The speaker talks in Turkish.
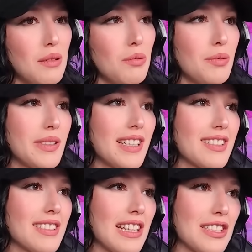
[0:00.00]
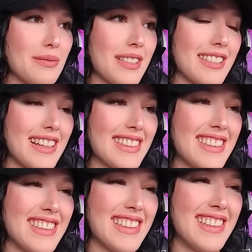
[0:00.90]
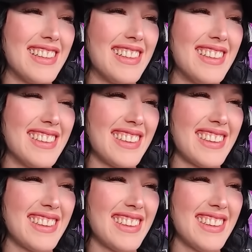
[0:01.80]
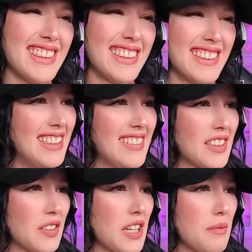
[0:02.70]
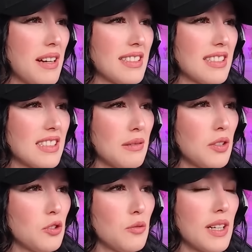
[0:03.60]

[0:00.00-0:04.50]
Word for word: Ama bu biraz saçma sanki ya. Ay. Evet oraya bastığın zaman